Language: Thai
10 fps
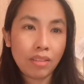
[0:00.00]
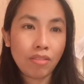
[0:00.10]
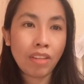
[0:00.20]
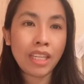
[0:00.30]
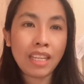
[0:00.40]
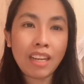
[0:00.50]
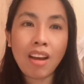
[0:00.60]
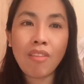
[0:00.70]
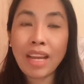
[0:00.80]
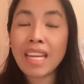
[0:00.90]
วันนี้
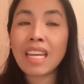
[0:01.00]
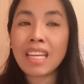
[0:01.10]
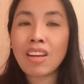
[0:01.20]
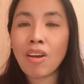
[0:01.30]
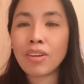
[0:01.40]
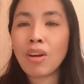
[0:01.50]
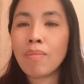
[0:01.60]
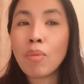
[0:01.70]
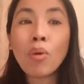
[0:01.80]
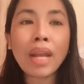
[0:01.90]
ก็ไว้แค่นี้ก่อนเนาะ
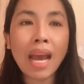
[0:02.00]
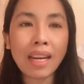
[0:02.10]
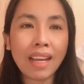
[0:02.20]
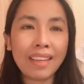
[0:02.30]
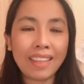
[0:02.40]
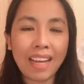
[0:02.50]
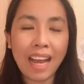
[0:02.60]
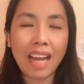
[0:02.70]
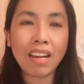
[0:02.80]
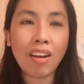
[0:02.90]
โม้นานแล้วนะ
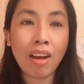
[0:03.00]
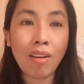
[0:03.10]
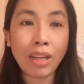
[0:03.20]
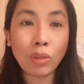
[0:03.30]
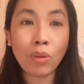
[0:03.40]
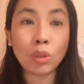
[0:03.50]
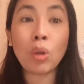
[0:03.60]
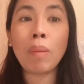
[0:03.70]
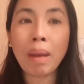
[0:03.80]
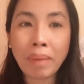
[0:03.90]
คะ ก็ขอให้ทุกคนสุ
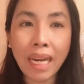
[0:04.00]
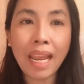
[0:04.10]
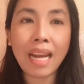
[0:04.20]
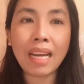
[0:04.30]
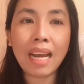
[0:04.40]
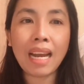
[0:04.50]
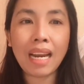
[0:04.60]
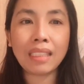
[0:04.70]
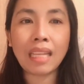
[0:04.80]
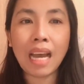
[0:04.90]
ขภาพแข็งแรงนะคะ
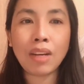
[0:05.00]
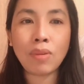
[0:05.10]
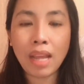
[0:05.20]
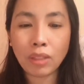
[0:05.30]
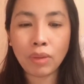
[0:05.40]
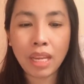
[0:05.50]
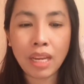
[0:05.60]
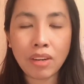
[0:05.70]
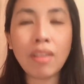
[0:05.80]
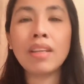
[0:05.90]
รักษาดูแลตัวเอ
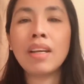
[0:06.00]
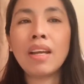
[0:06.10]
งเนาะ